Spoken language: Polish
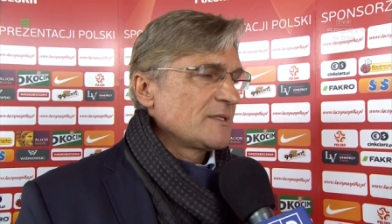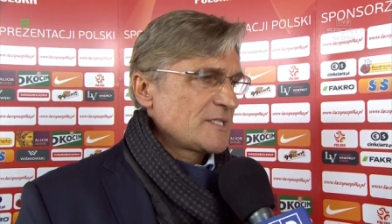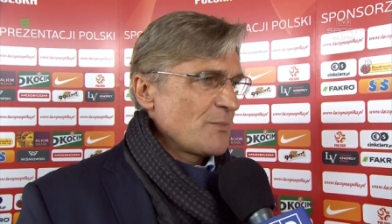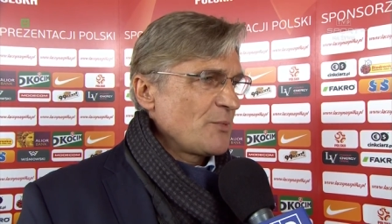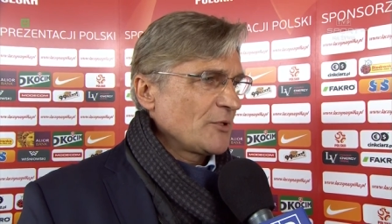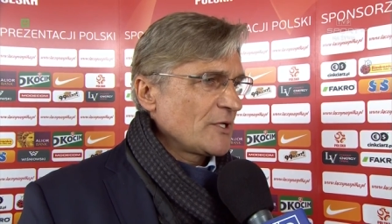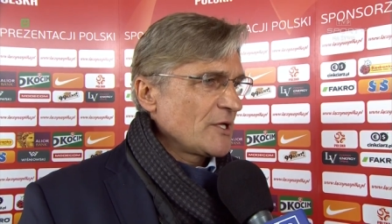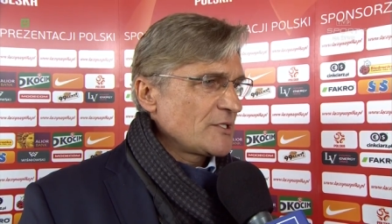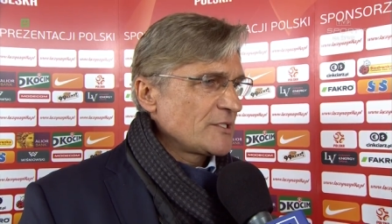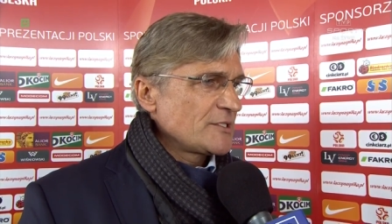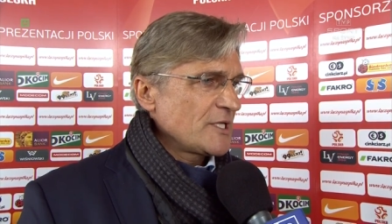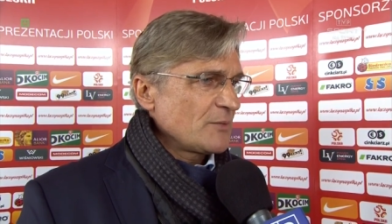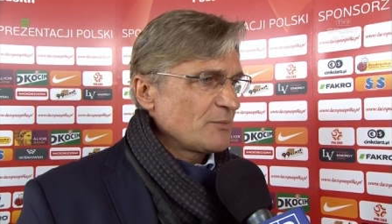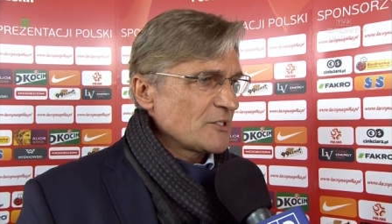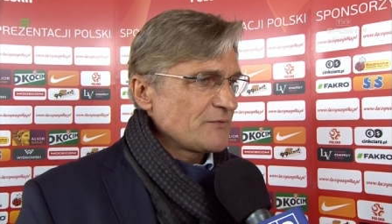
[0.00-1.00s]
Chcę
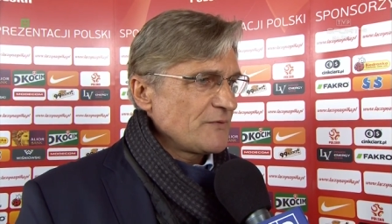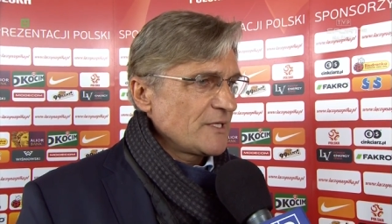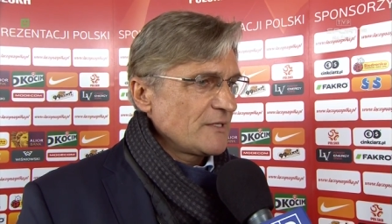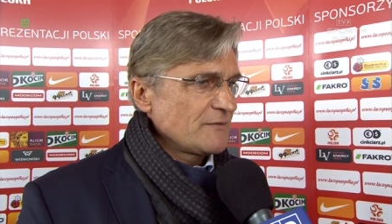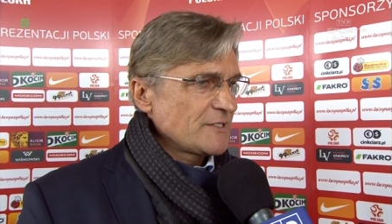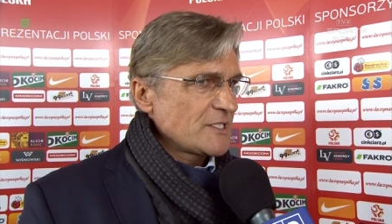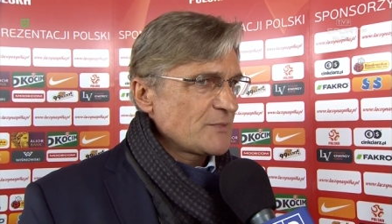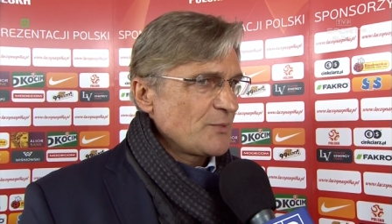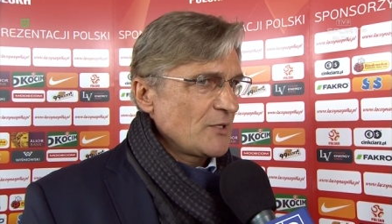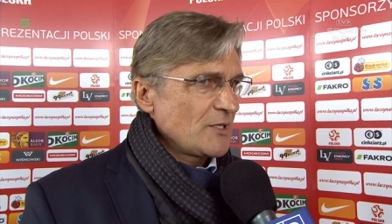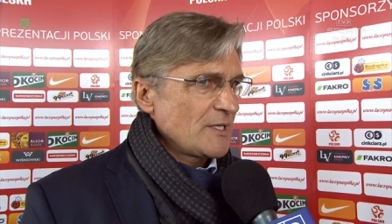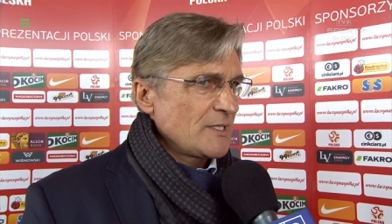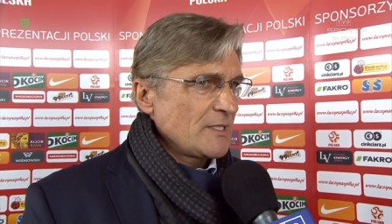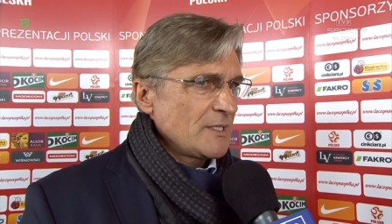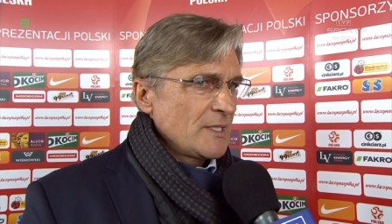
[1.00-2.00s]
podkreślić atmosferę w
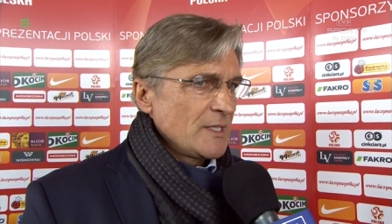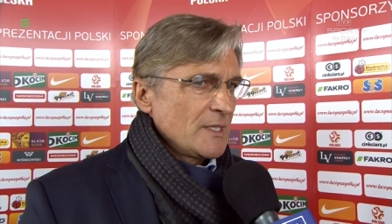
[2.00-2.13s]
zespole.